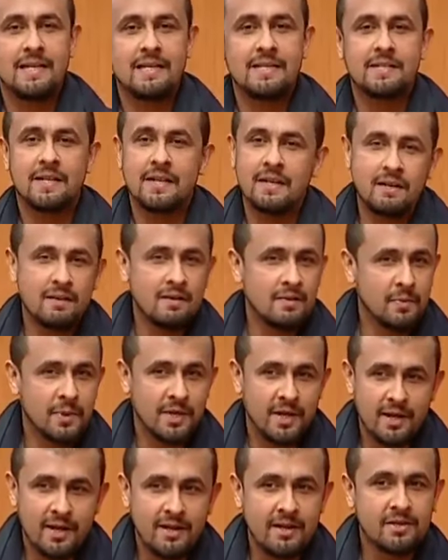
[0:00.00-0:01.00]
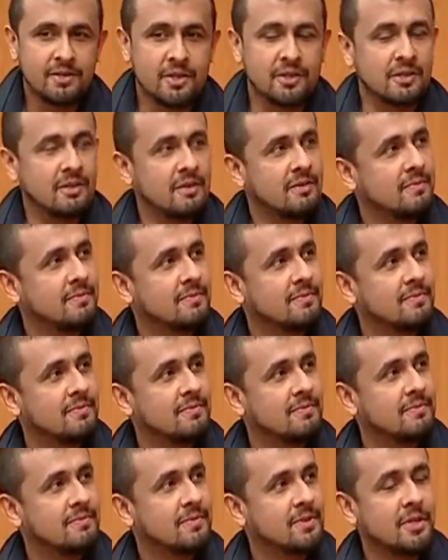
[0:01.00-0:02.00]
सिंगर बनाया नहीं जाता
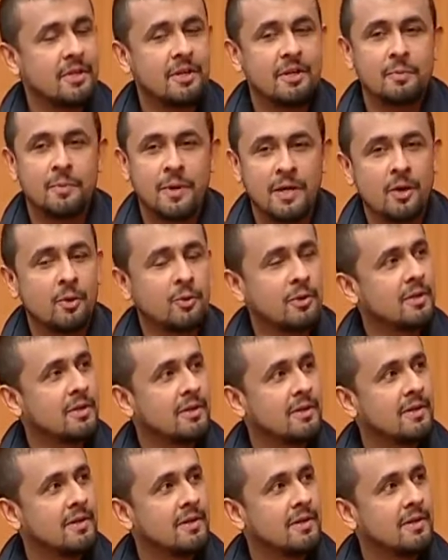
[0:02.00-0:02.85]
सिंगर पैदा होता है